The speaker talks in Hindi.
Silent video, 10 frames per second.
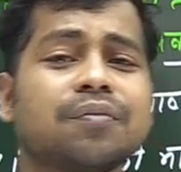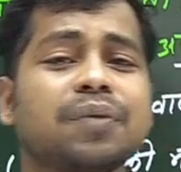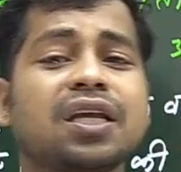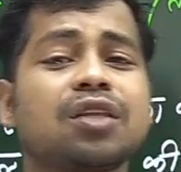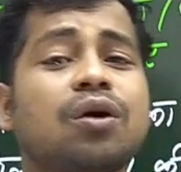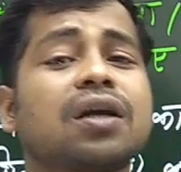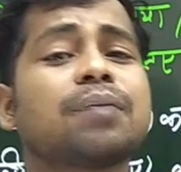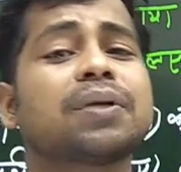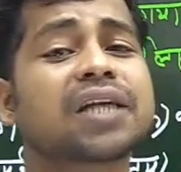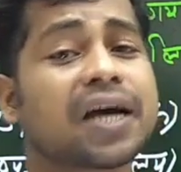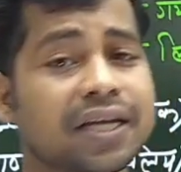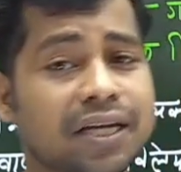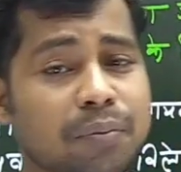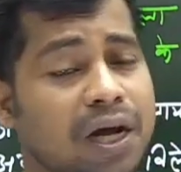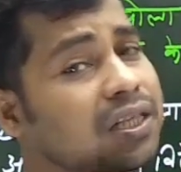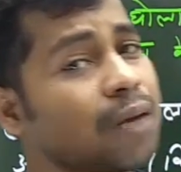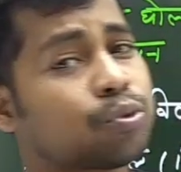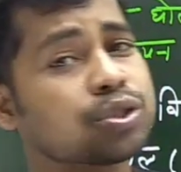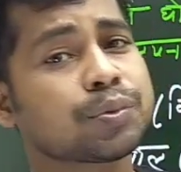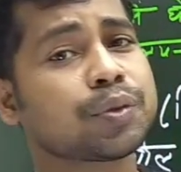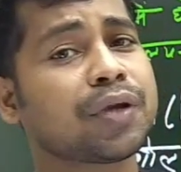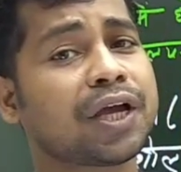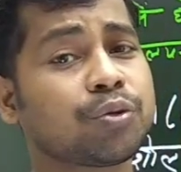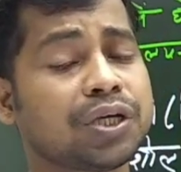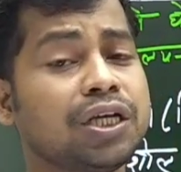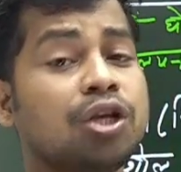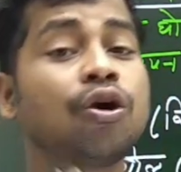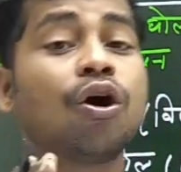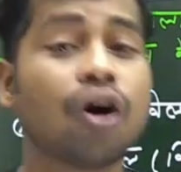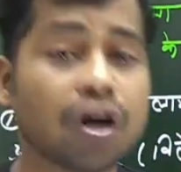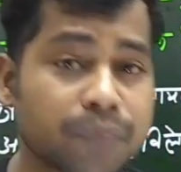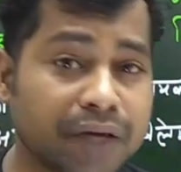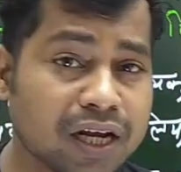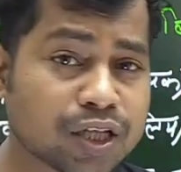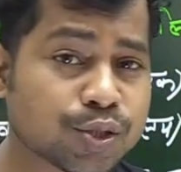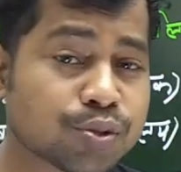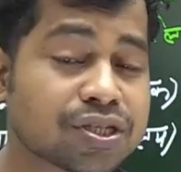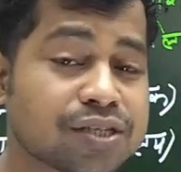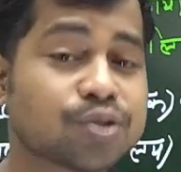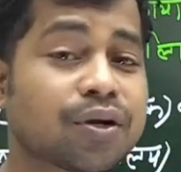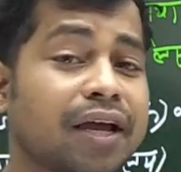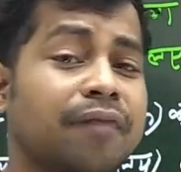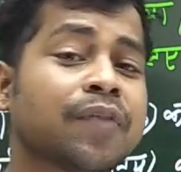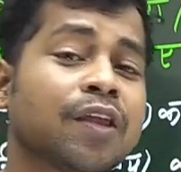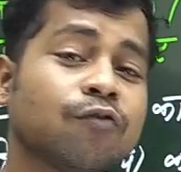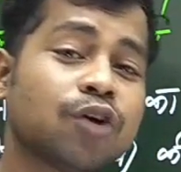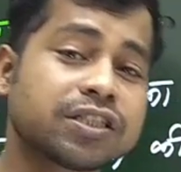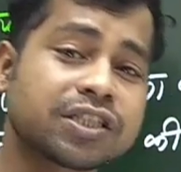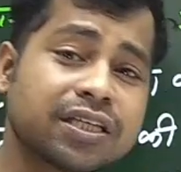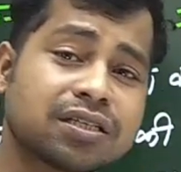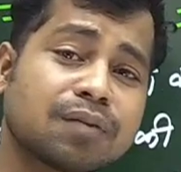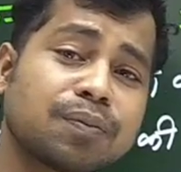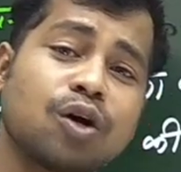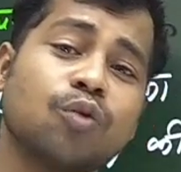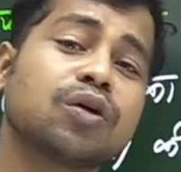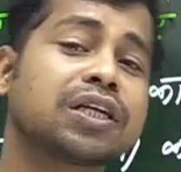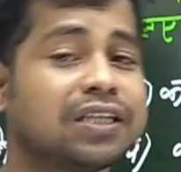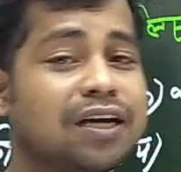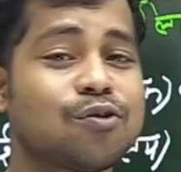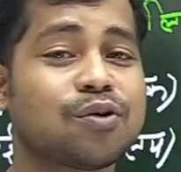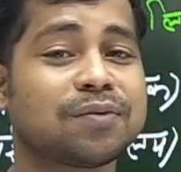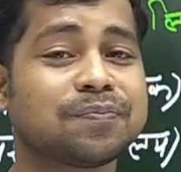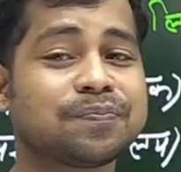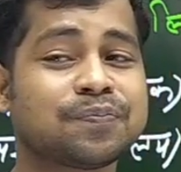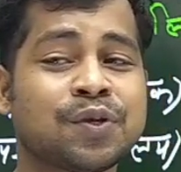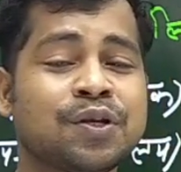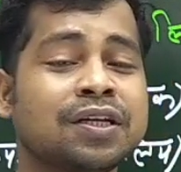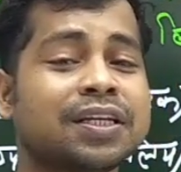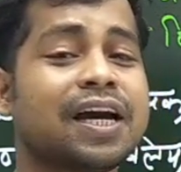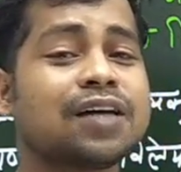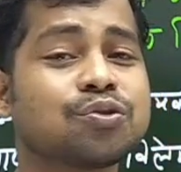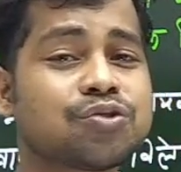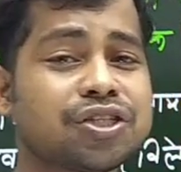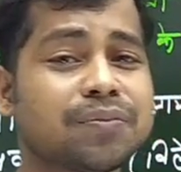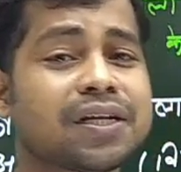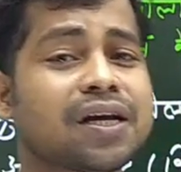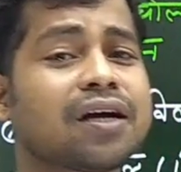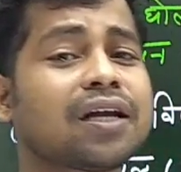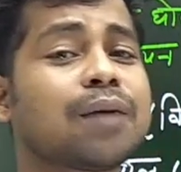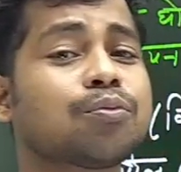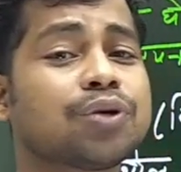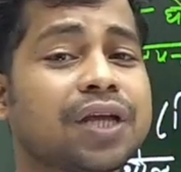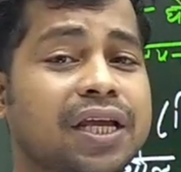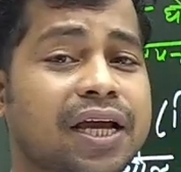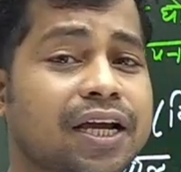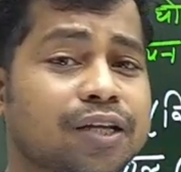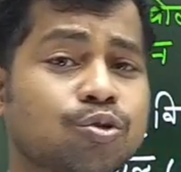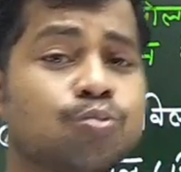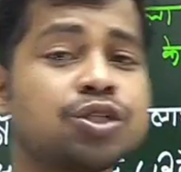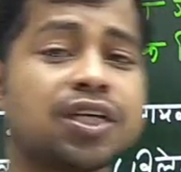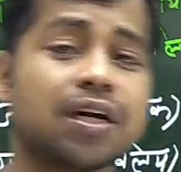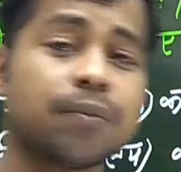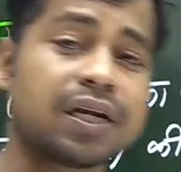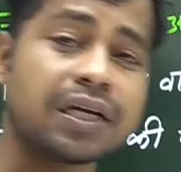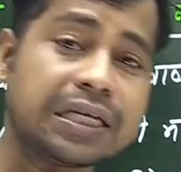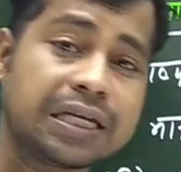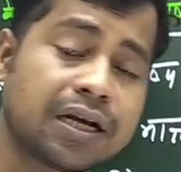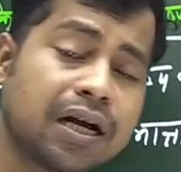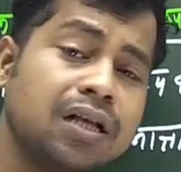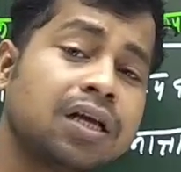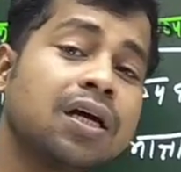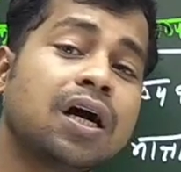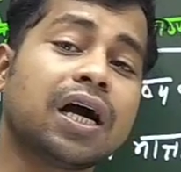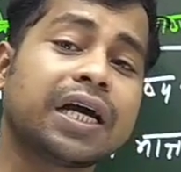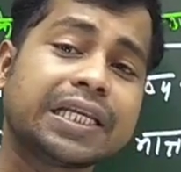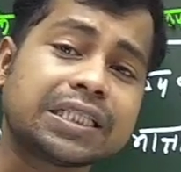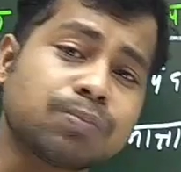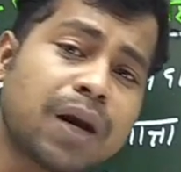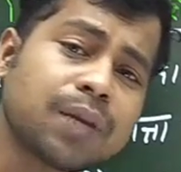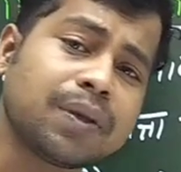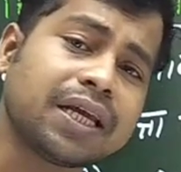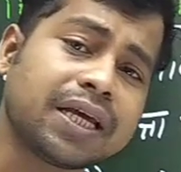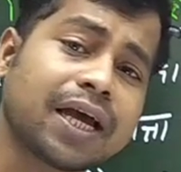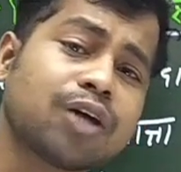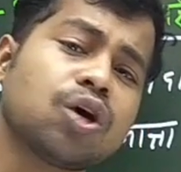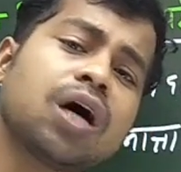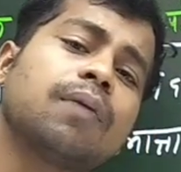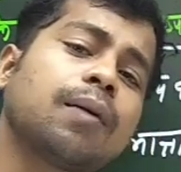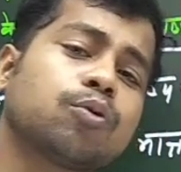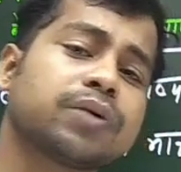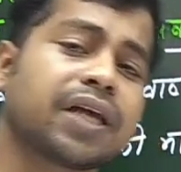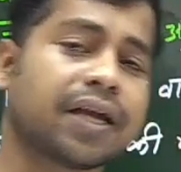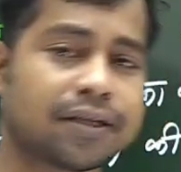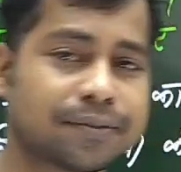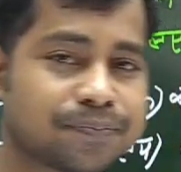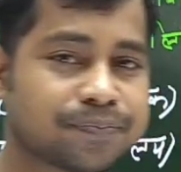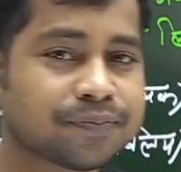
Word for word: हैं कि मेरे द्वारा बताई गई बात आपको समझ में आई होगी और मेरा सुरजीत जो है वो अच्छे से अपना होमवर्क किया होगा क्या सुरजीत बेटा अगर आपको नहीं आया है तो मुझे कमेंट करिएगा अगर इस बार भी नहीं आएगा तो हम आपको बताएंगे